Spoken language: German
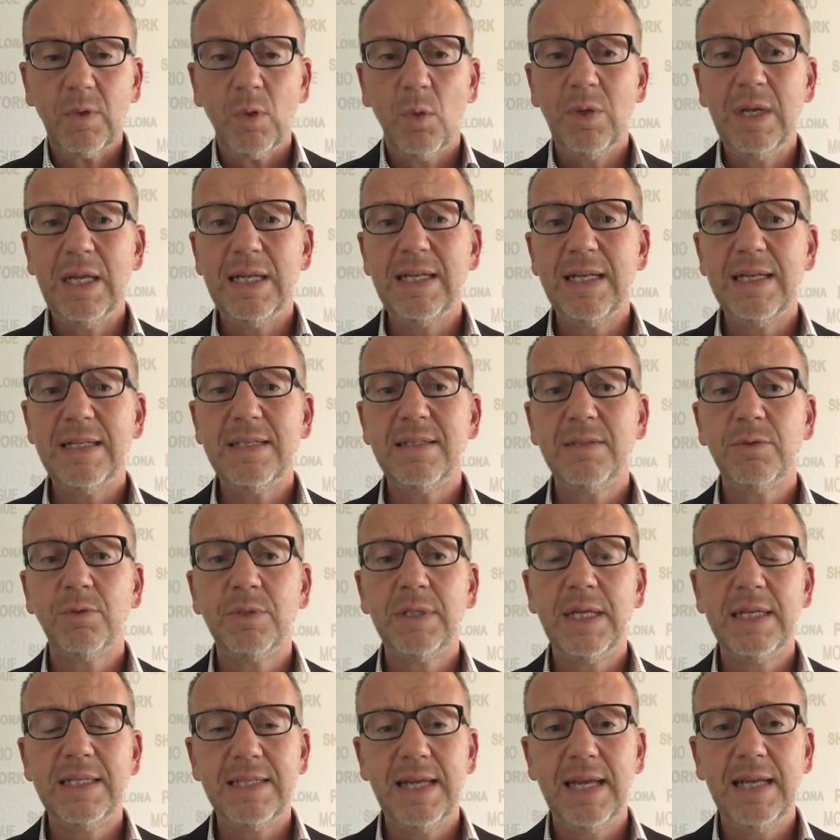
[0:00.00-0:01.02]

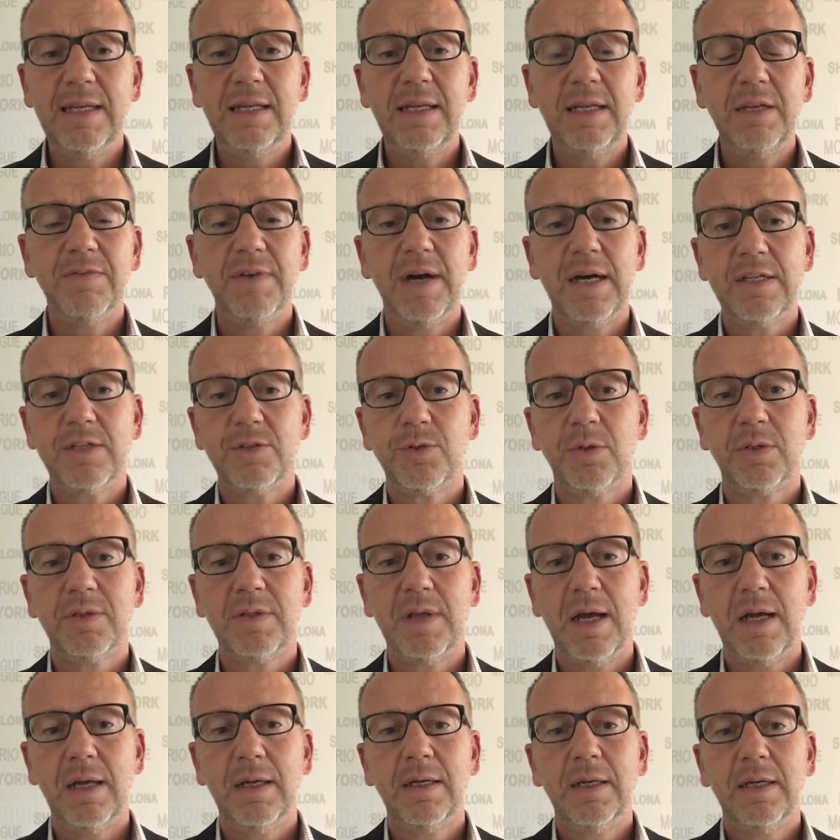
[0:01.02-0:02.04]
Und letztendlich war es doch
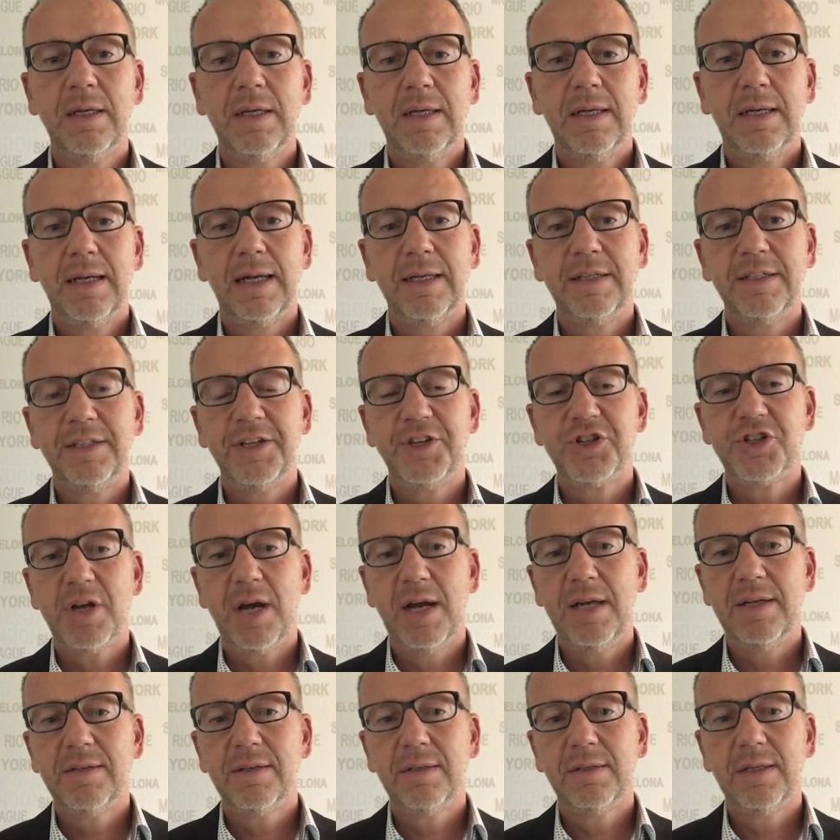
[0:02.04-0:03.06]
daran
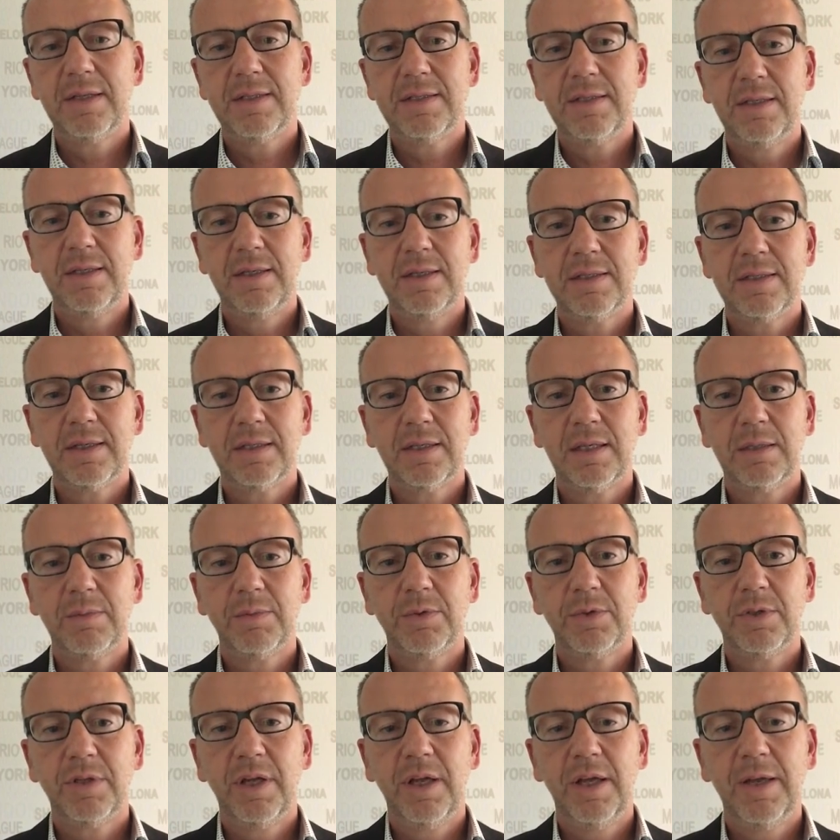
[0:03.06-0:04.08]
gescheitert, dass ich gesagt
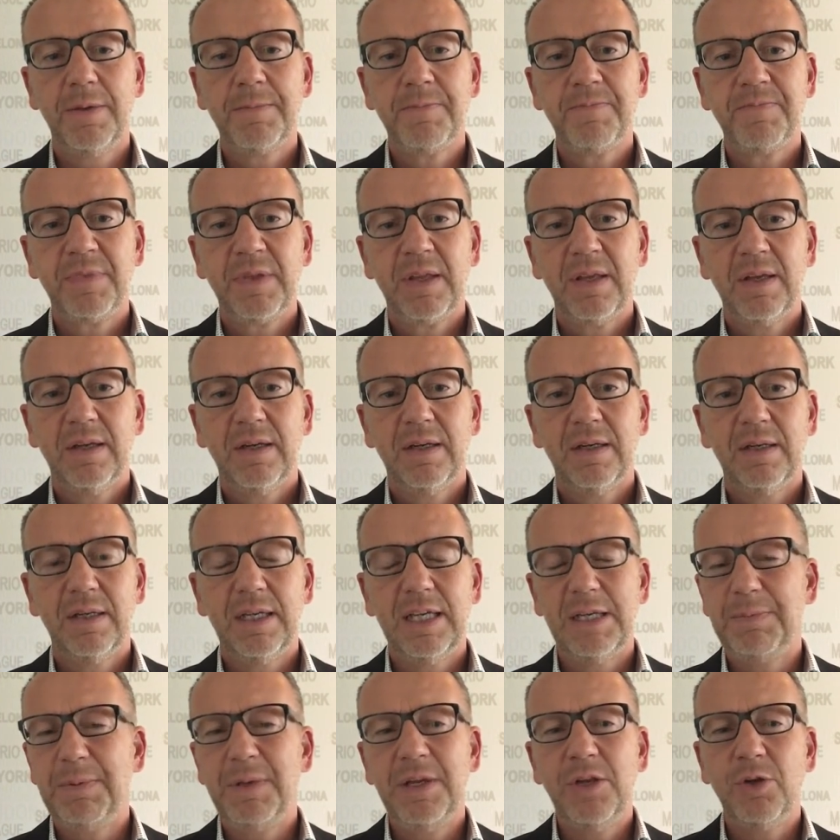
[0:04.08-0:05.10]
habe, okay, äh,
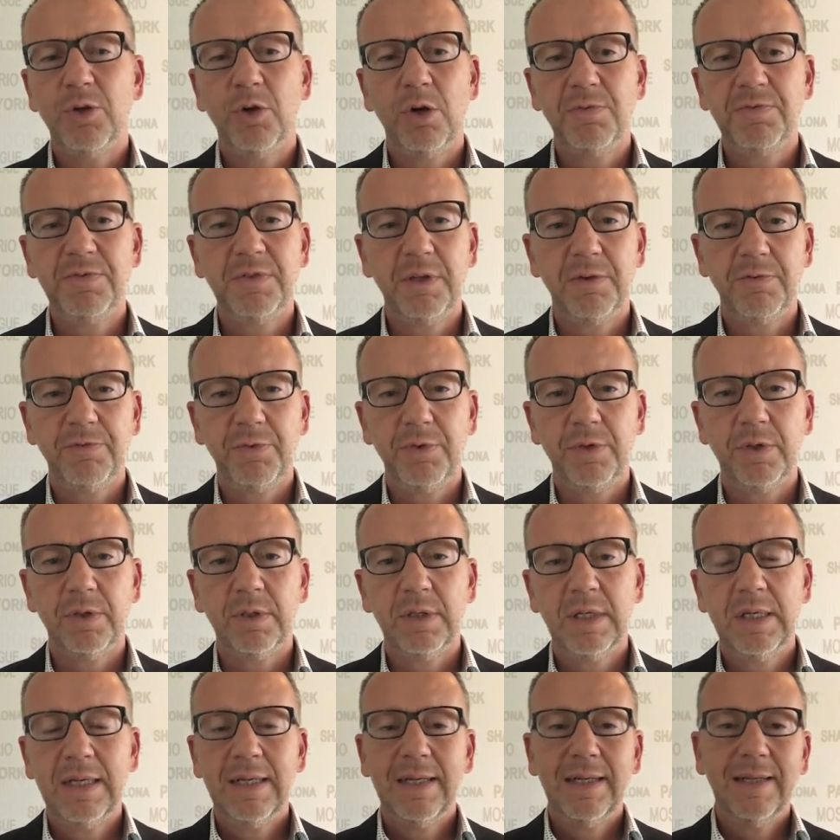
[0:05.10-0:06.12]
ich bin nicht offen dafür.